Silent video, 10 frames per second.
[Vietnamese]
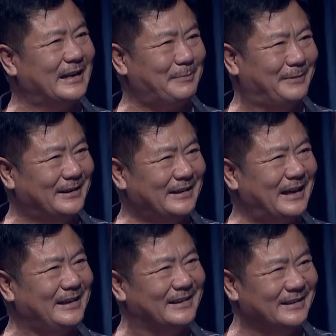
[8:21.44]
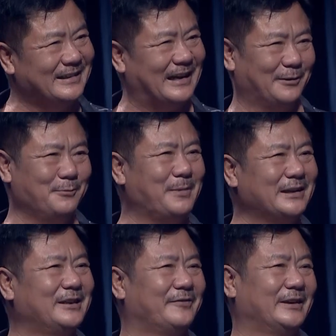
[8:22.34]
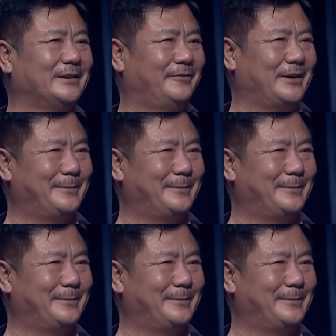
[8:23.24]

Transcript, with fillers: đẹp hơn hay hơn cả lúc bác chưa tự phê